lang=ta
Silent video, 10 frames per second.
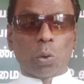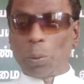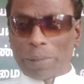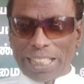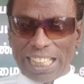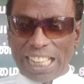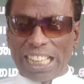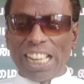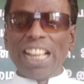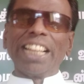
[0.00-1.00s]
உரிமை இல்லை
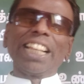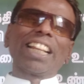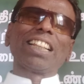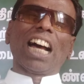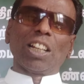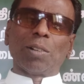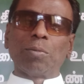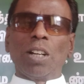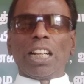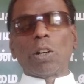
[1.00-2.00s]
இருந்தாலும்
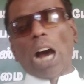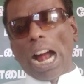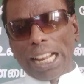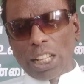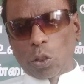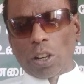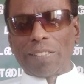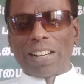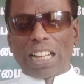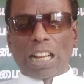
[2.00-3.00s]
ஆலயத்தினுடைய
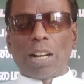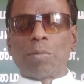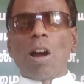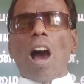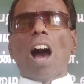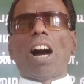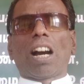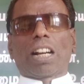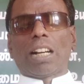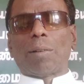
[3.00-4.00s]
வழக்கம் ஆ
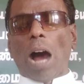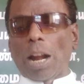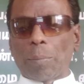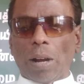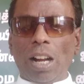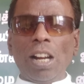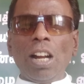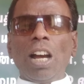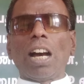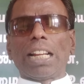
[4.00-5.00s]
ஆன்மா
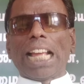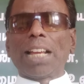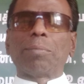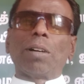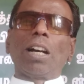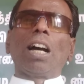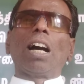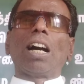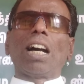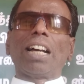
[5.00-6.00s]
லயம்
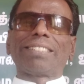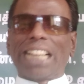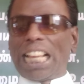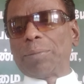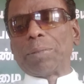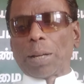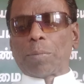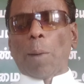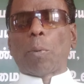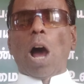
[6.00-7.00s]
மேடம்
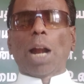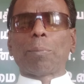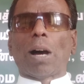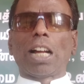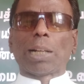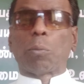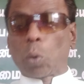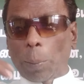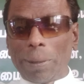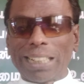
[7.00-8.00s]
அப்போ ஆன்மா நம்
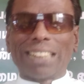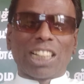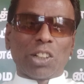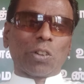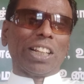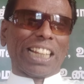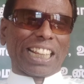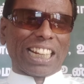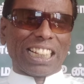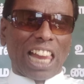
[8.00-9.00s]
உடம்பில்லாம் சேர்ந்து கொண்டு
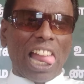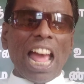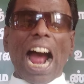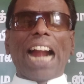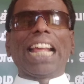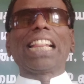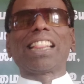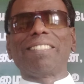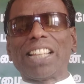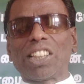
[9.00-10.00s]
இருக்கிறது
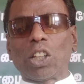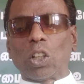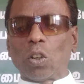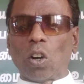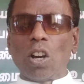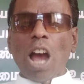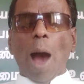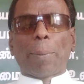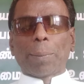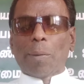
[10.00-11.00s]
அடைத்து வைத்தேனோ
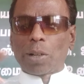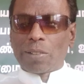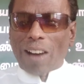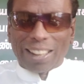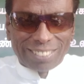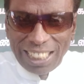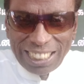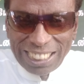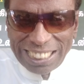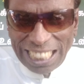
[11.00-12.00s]
அப்போ அவனுக்கு வாசல்
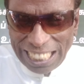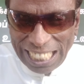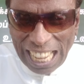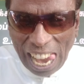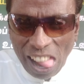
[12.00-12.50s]
எதுன்னு தெரியல